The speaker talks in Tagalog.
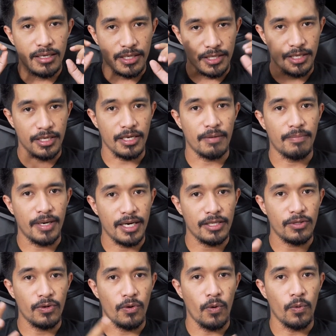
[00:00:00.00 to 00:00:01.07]

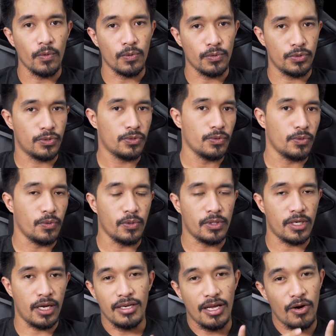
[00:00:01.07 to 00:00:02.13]
Gigabyte Orus
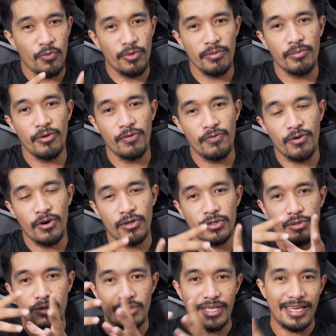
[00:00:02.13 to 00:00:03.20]
Ultra. Now we move
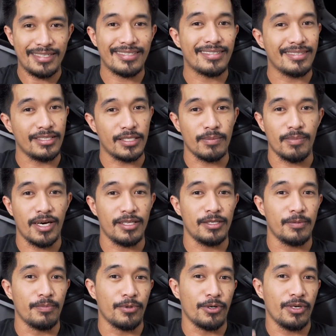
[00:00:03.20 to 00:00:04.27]
on to test this
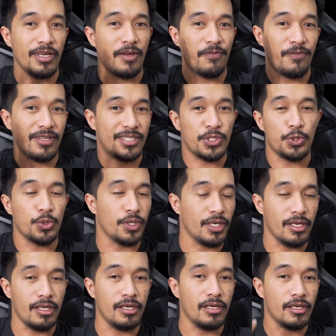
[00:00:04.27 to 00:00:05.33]
motherboard if it's
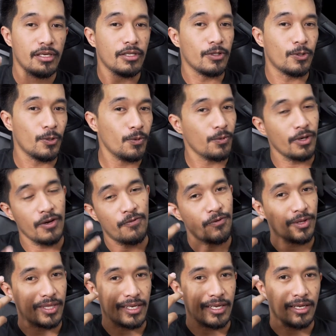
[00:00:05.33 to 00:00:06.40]
really true, if
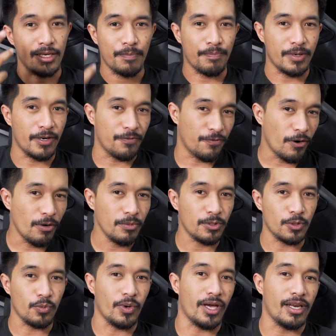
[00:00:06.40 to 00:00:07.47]
it really
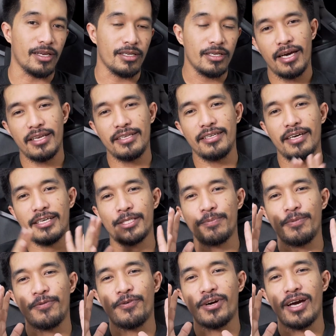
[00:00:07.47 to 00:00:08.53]
performs well. And yes,
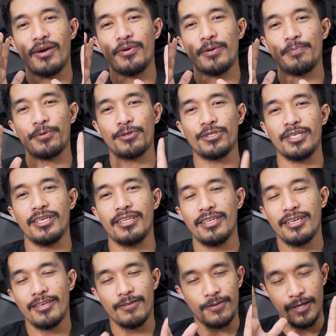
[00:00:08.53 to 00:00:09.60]
before I will
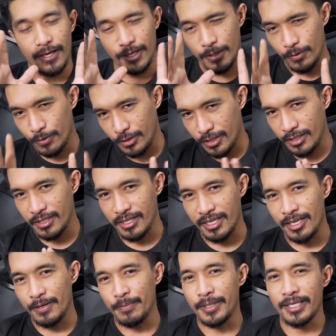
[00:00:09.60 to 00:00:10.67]
proceed, thank you Sir
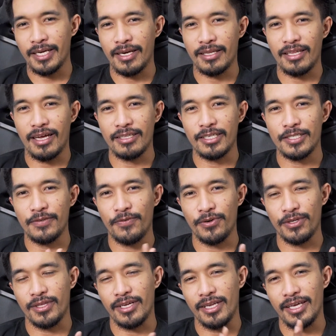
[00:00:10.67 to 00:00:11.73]
Gilbert Artates
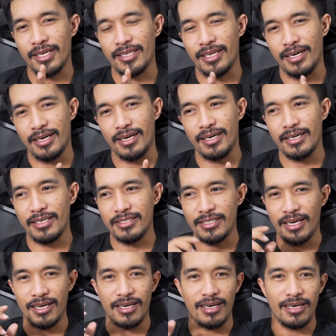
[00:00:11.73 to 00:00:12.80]
for the link ng uh,
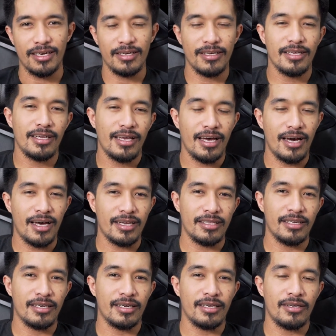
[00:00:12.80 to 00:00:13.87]
isang uh,
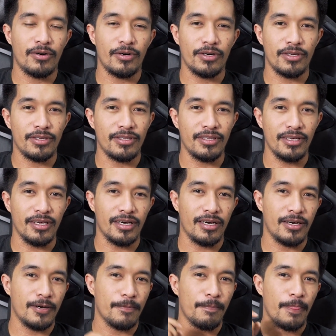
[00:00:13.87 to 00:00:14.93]
article or the
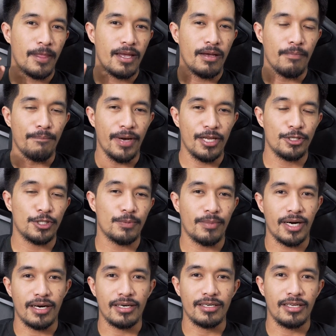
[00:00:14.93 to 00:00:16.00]
uh,
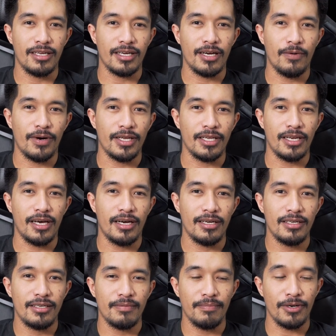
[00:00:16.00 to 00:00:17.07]
benchmark na nagawa
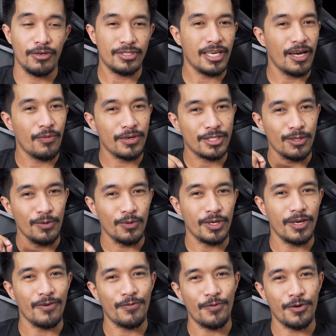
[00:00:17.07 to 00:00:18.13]
nila because I was
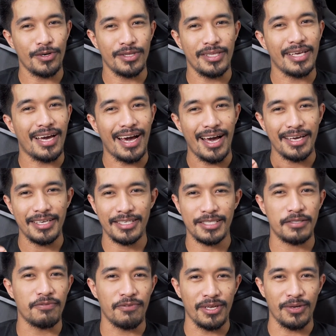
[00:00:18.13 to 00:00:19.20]
looking for the
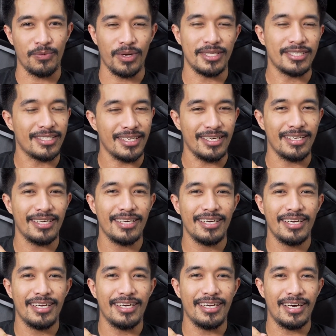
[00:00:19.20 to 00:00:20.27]
highest frequency
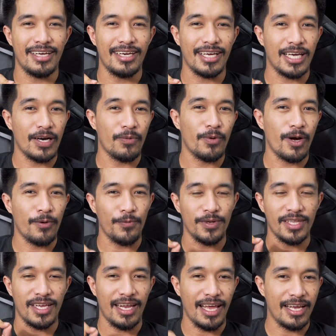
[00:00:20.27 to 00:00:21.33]
na nagawa
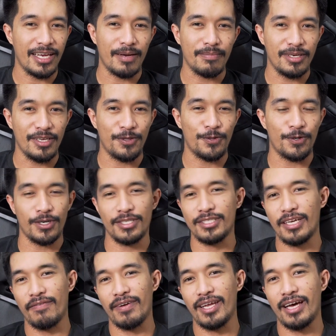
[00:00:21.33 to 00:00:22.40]
with an AMD
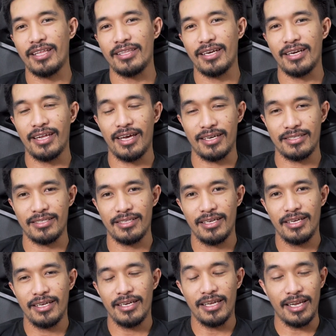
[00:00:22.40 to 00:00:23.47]

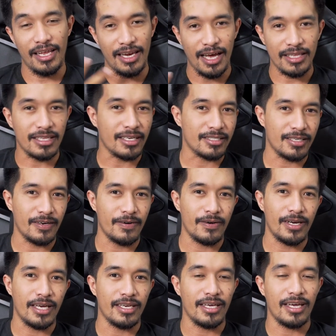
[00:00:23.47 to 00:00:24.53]
3700X na nailatag sa
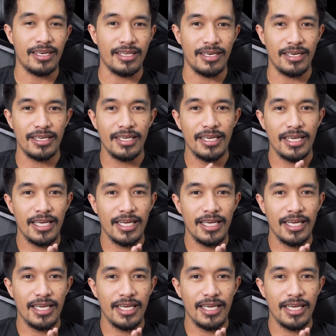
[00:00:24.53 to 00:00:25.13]
online and uh,